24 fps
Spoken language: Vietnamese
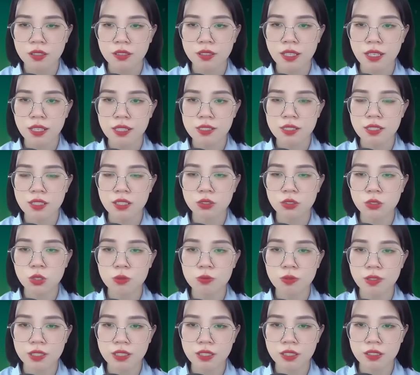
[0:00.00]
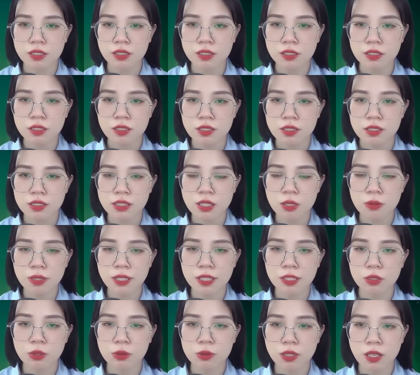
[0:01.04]
Đến giờ tôi vẫn nhớ, sau
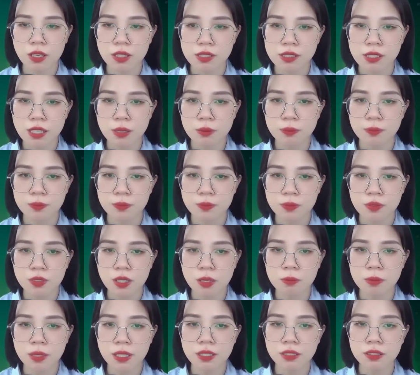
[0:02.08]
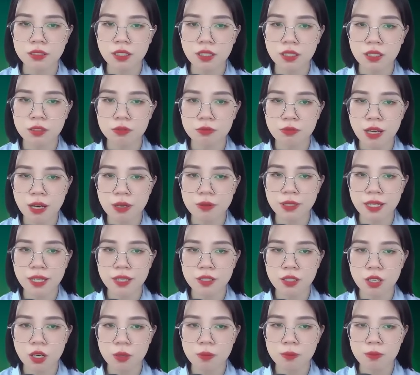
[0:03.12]
khi tôi nói xong, Thẩm Đình thở phao nhẹ
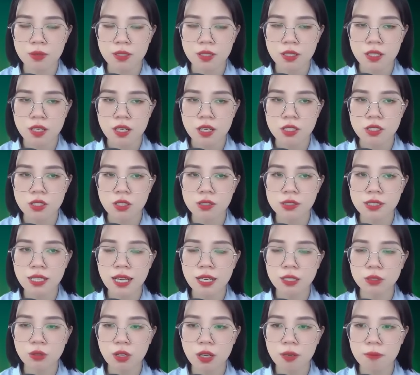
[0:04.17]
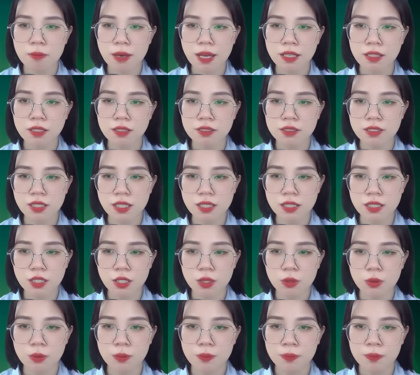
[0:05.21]
nhõm, rõ ràng thoải mái hơn rất
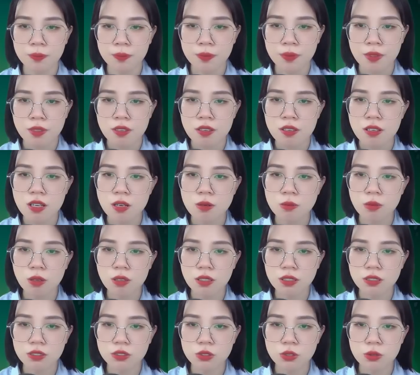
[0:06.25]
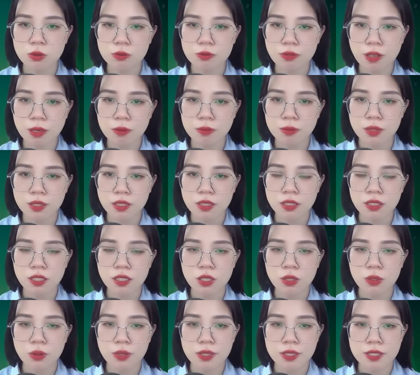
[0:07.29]
nhiều không có ở chung phòng,
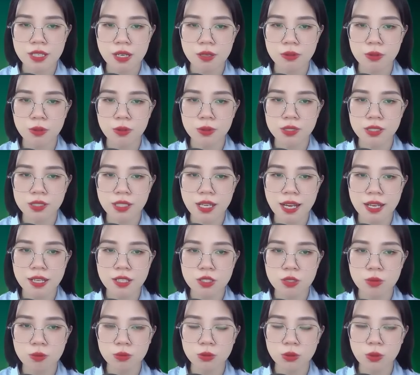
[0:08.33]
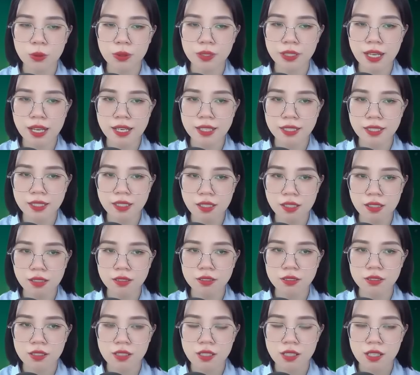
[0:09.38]
cơ hội trao đổi giữa hai chúng tôi càng ít
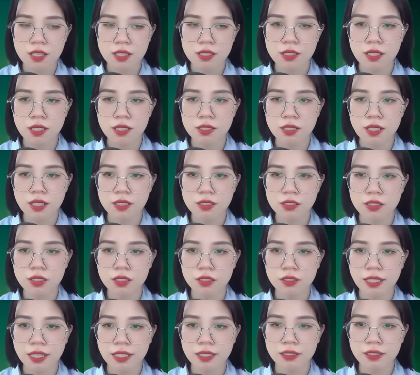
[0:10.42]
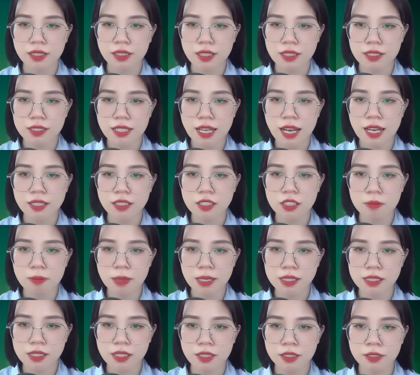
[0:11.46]
hơn, dần dần trở thành tình trạng như
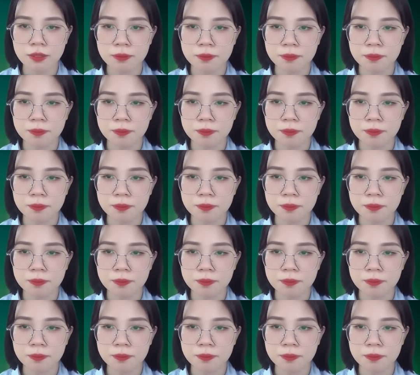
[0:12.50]
bây giờ.